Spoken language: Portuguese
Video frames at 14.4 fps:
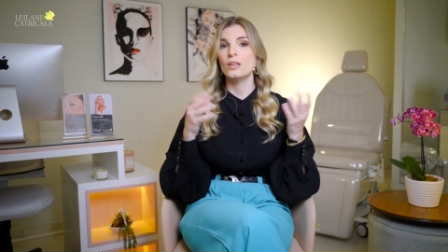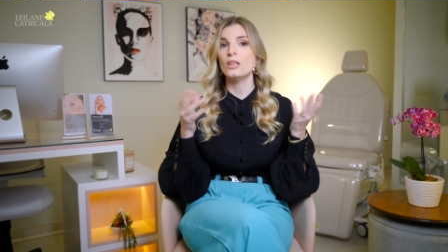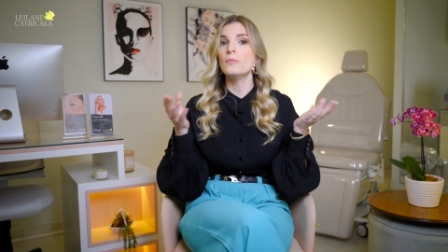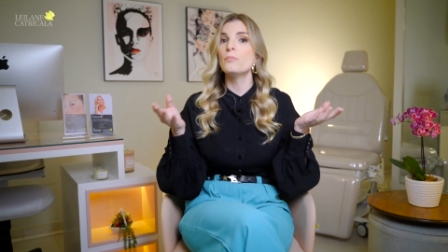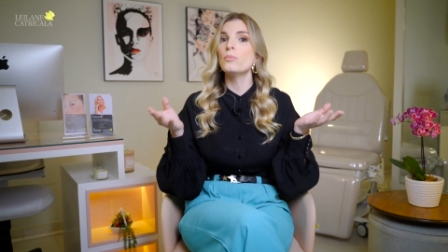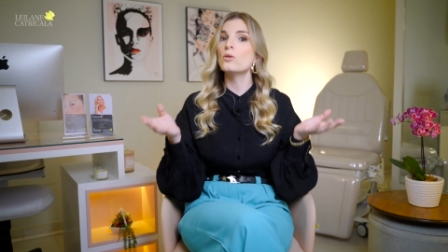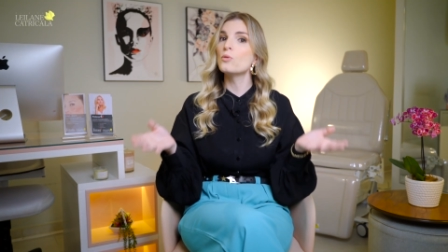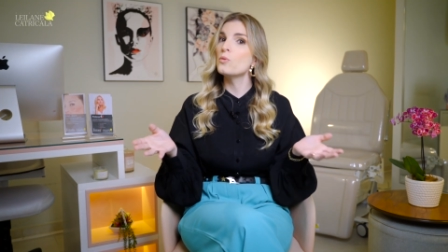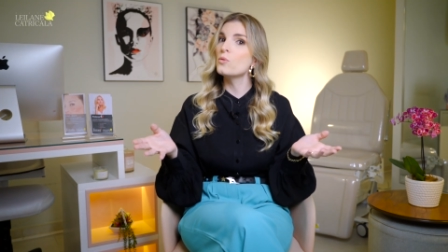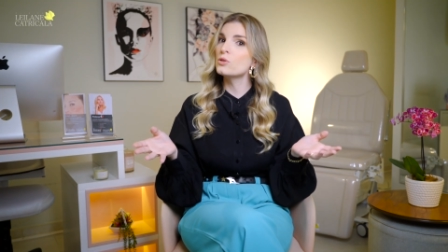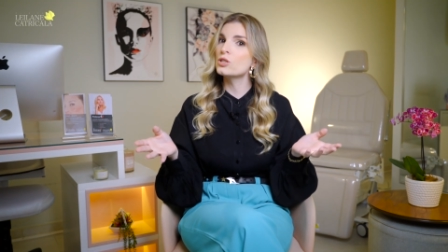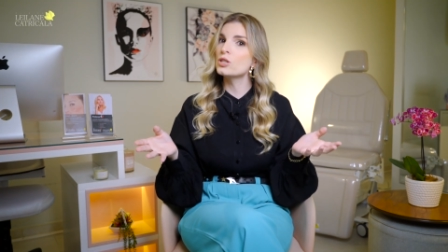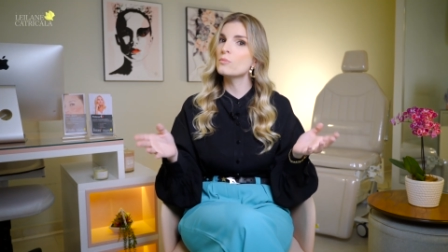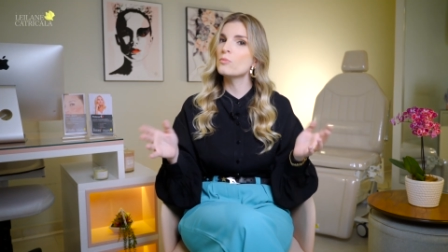E por
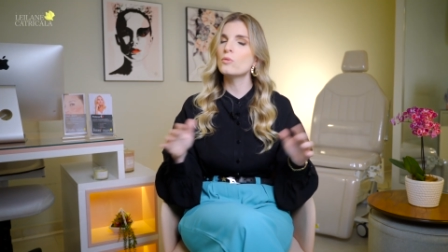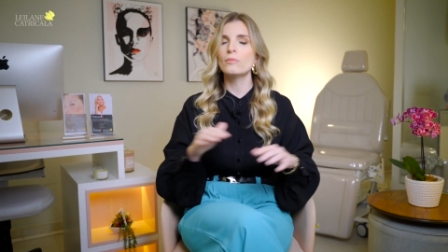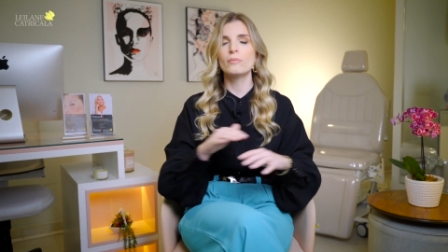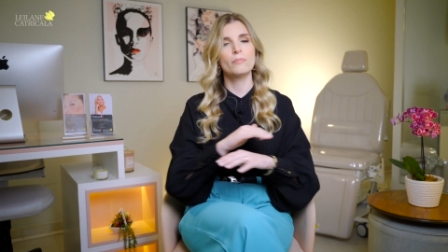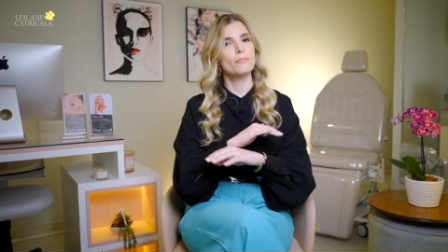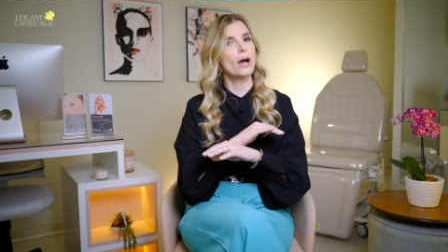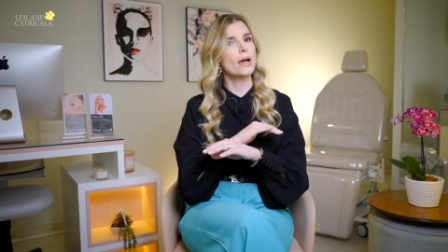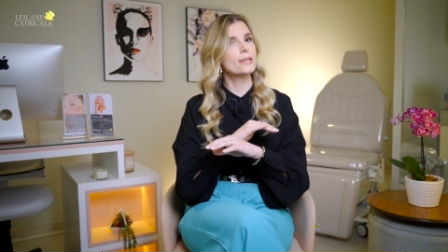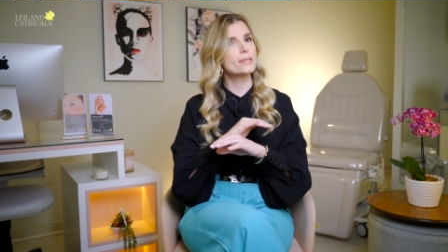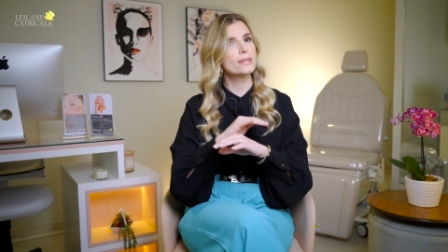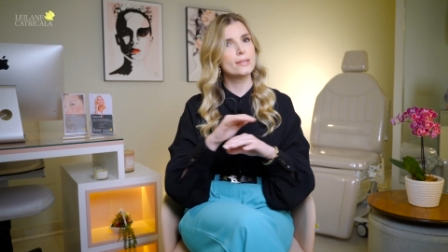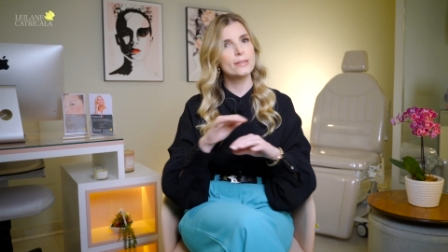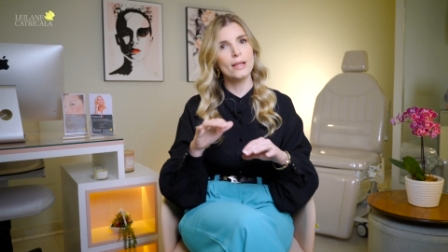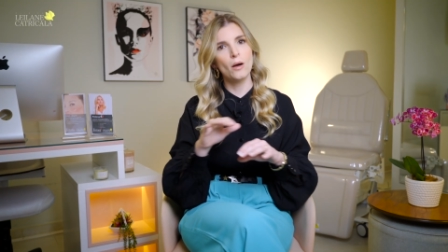último,
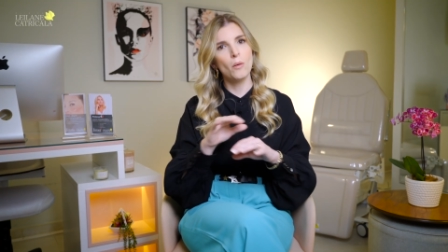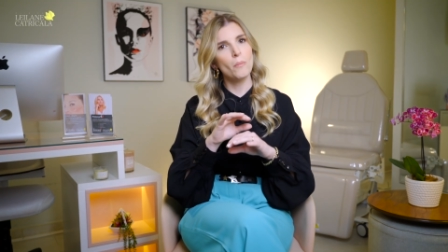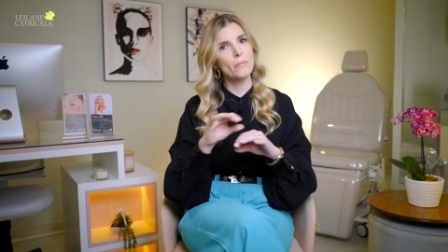mas não